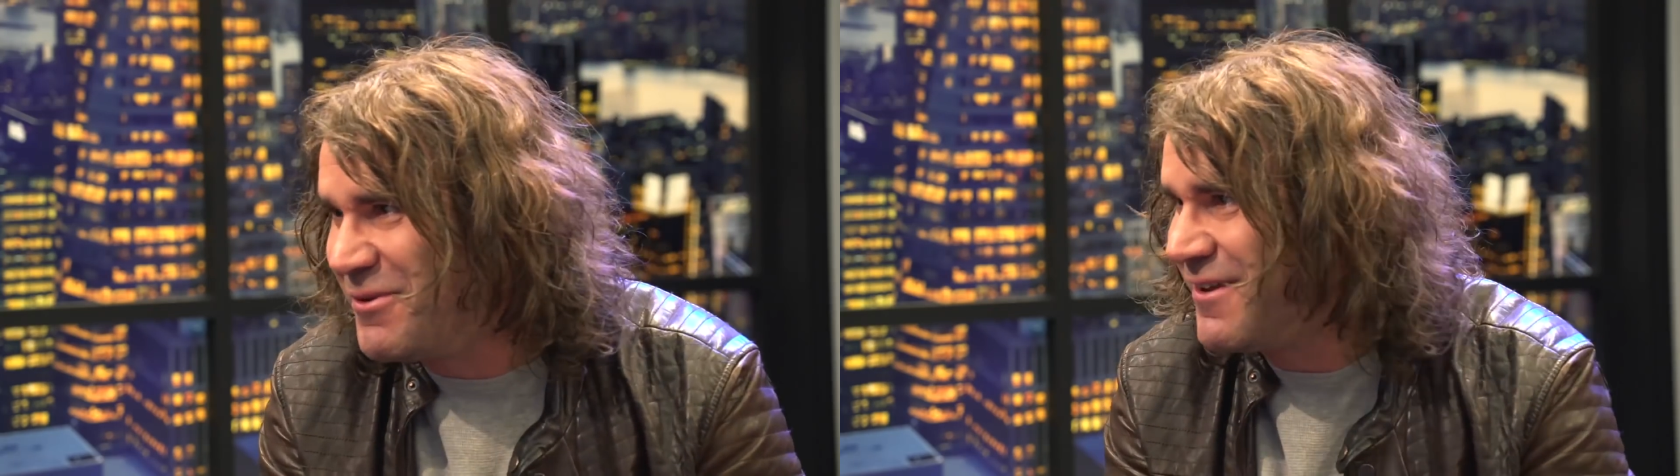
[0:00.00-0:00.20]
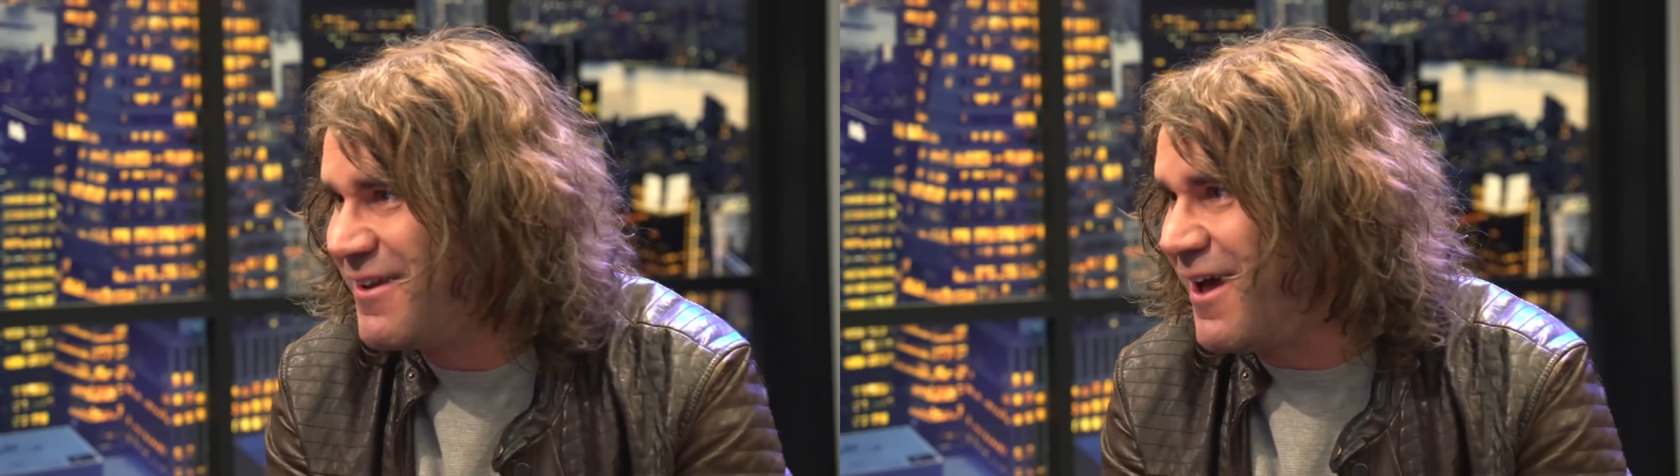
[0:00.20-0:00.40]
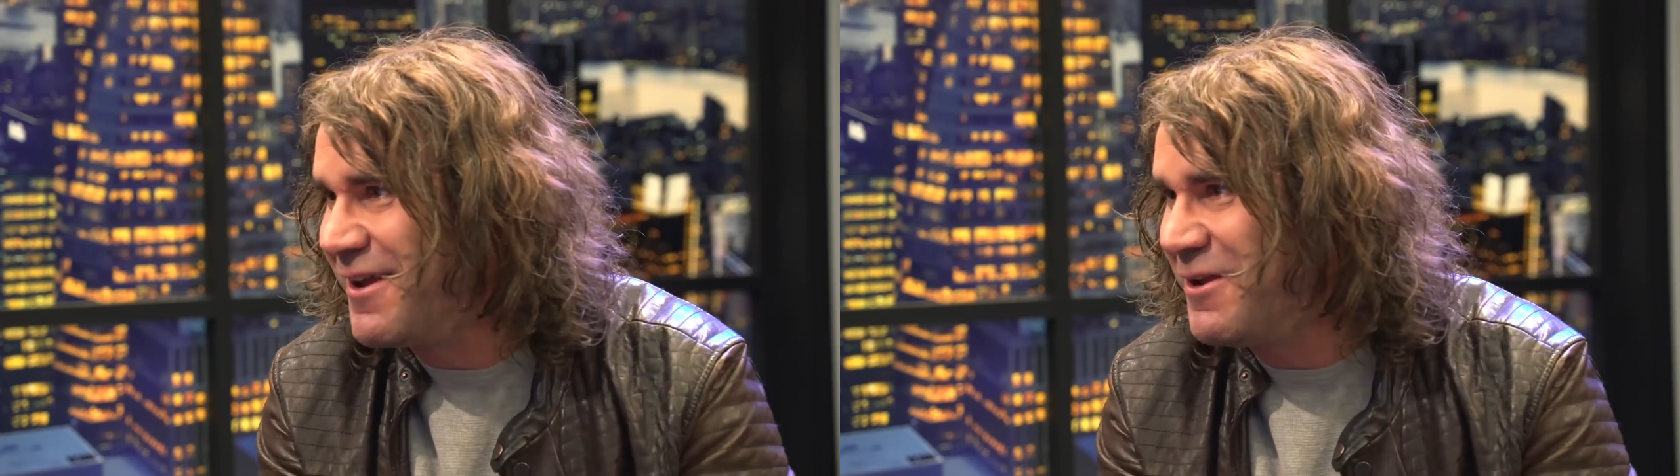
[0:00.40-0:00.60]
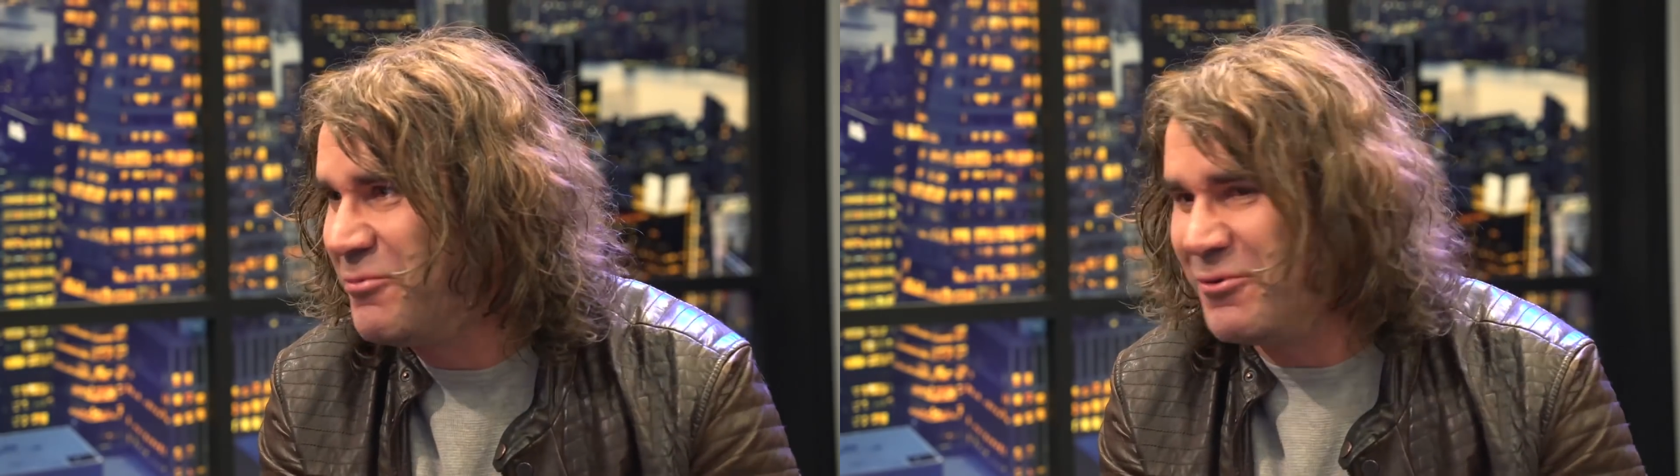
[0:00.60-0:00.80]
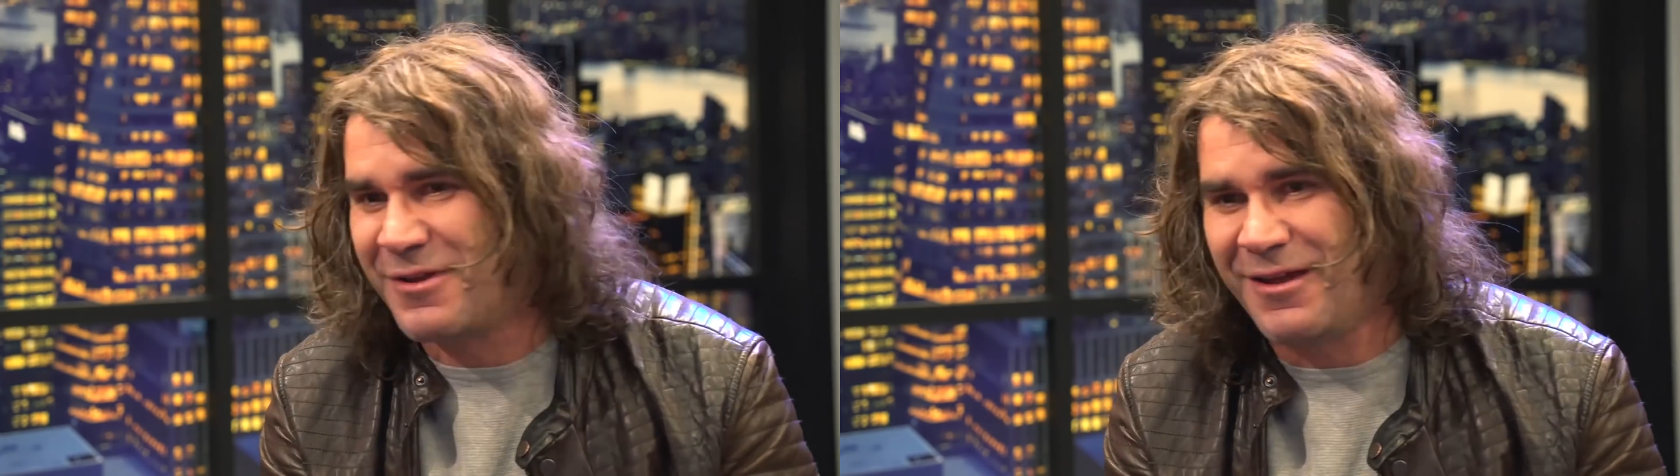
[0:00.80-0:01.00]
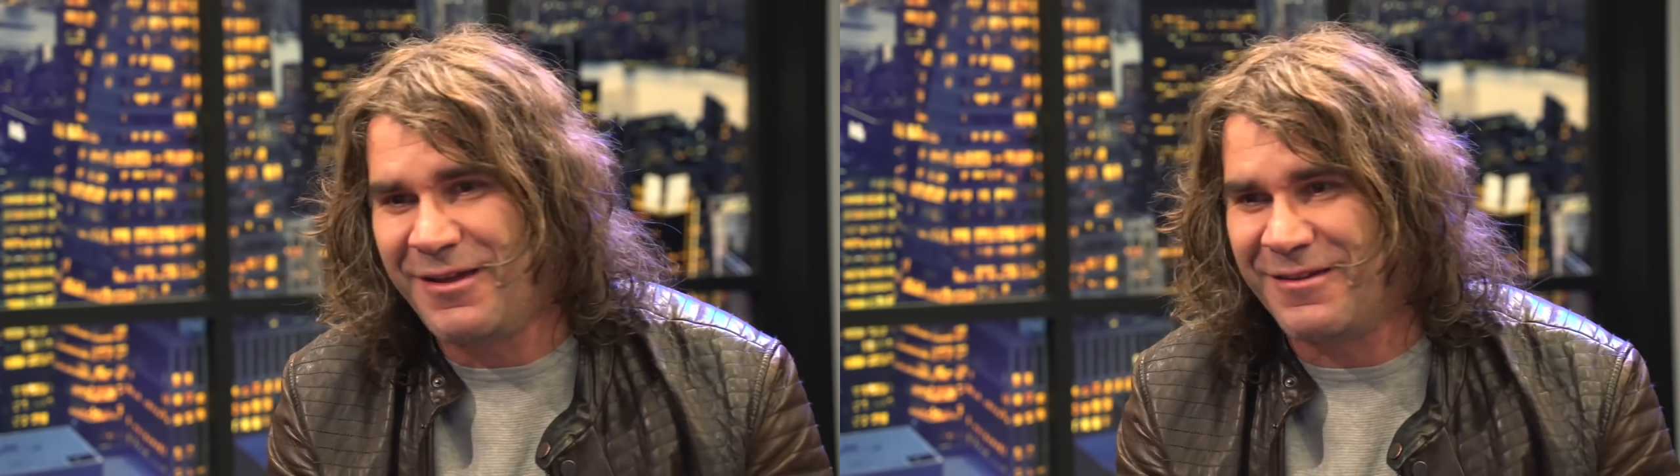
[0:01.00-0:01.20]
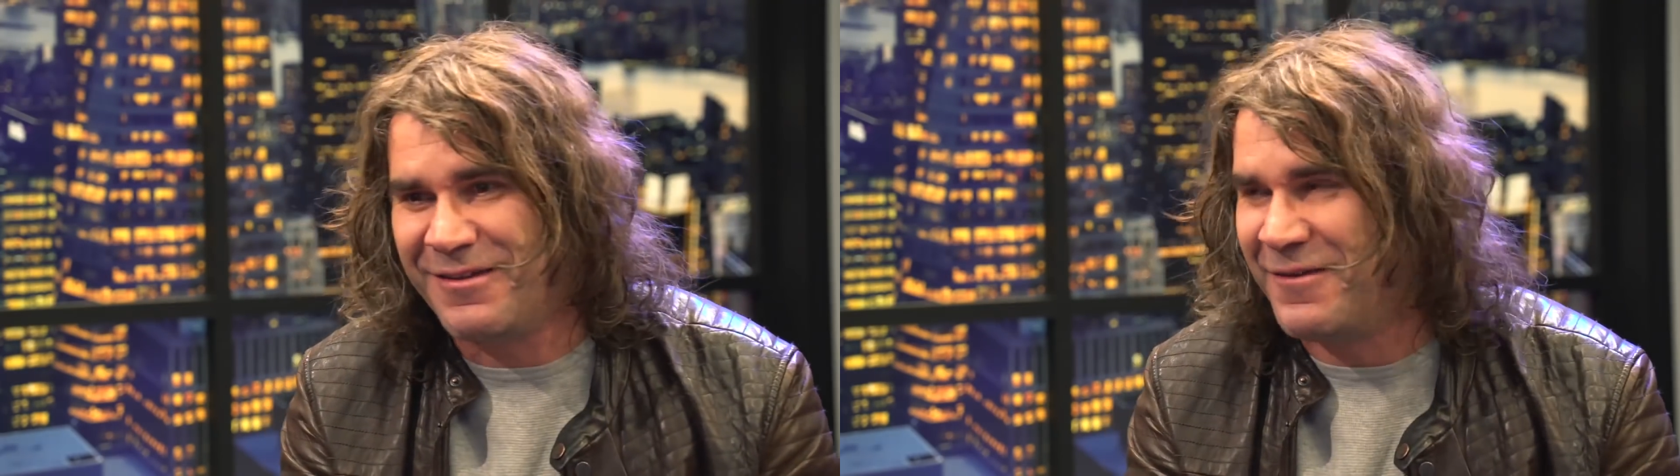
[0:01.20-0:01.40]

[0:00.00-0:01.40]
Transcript: Brezilya'da aynı burada